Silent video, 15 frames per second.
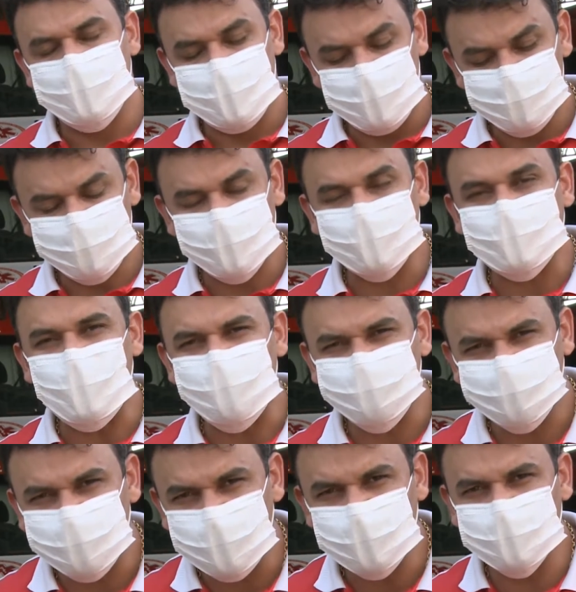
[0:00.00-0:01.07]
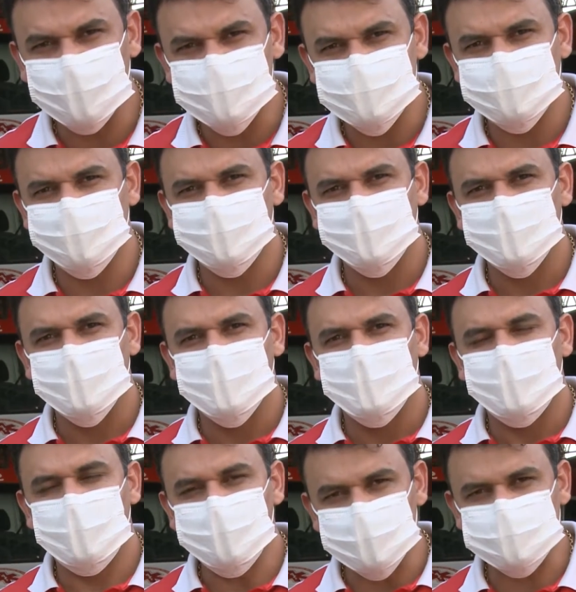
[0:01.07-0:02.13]
enfrentar filas
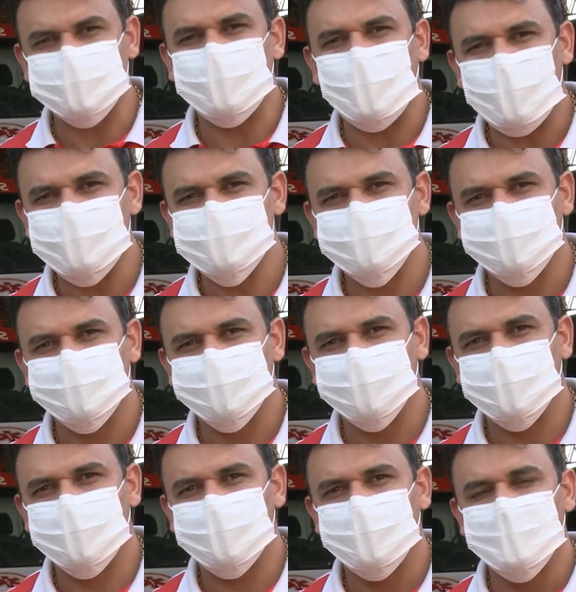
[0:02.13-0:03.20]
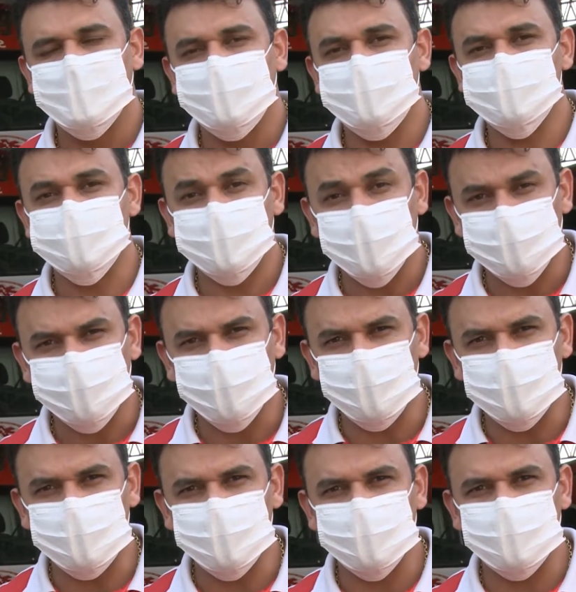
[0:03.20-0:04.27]
em hospitais, né? isso
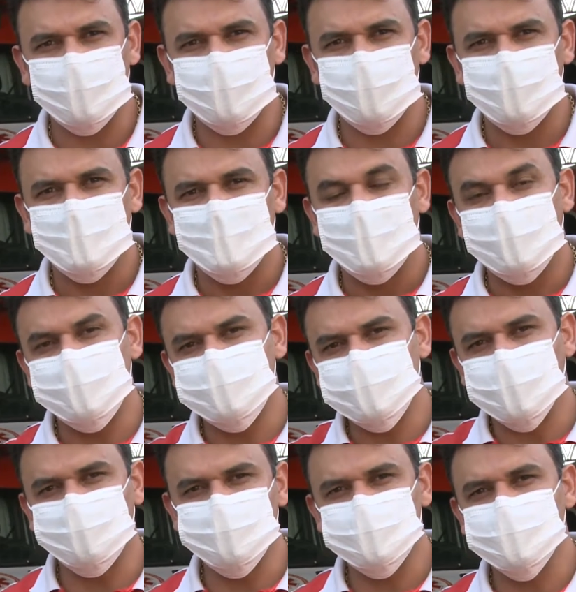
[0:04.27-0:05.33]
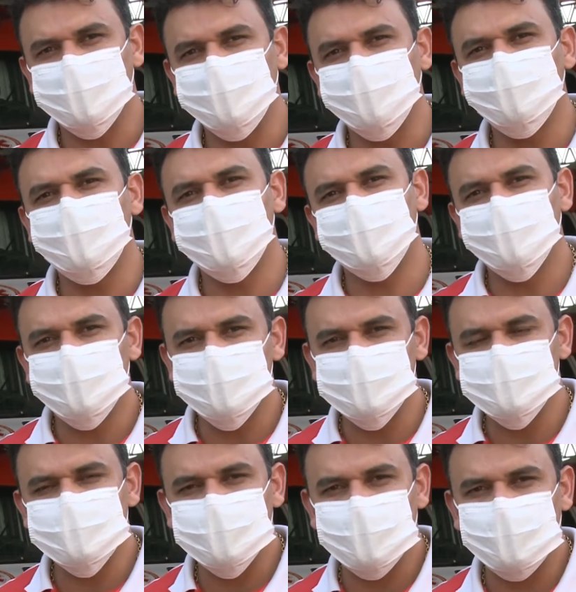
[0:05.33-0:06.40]
preocupa porque eles chamam o SAMU no intuito
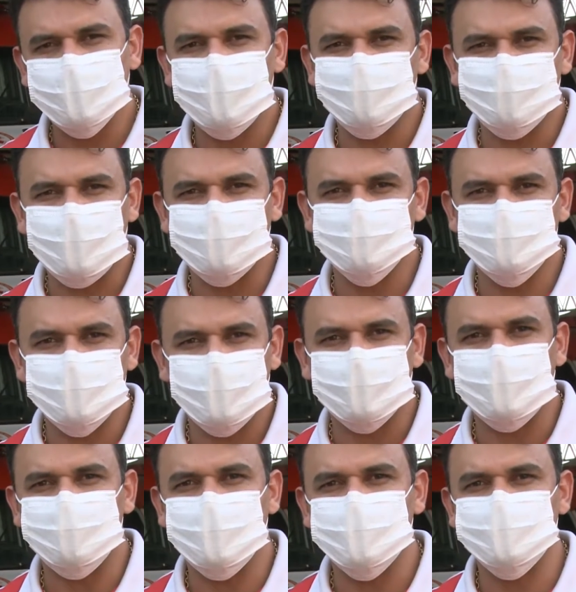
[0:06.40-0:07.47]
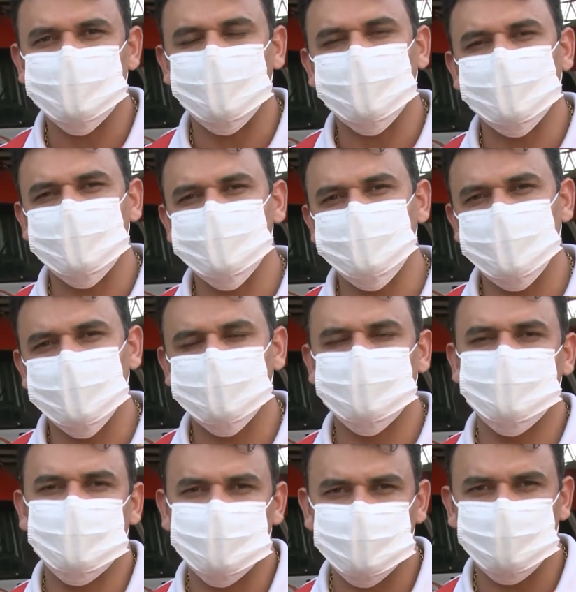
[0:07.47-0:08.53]
de serem levados diretamente para o atendimento
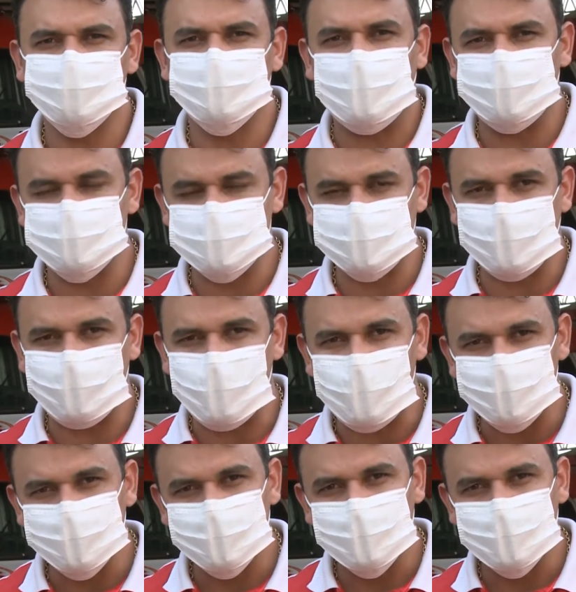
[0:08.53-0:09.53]
dentro da unidade hospitalar.